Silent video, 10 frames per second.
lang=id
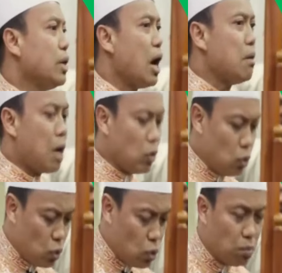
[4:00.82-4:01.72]
Jangan
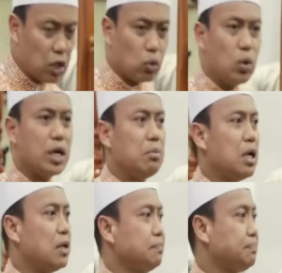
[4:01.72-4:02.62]
baru duduk mertua dia
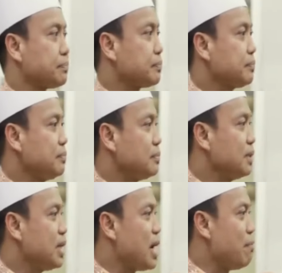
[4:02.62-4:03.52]
bilang,
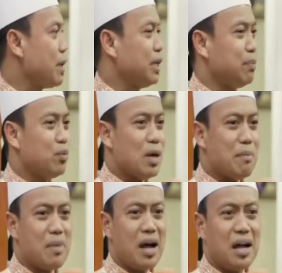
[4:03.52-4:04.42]
kapan kita
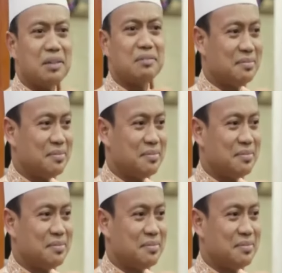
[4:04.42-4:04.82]
pulang mak?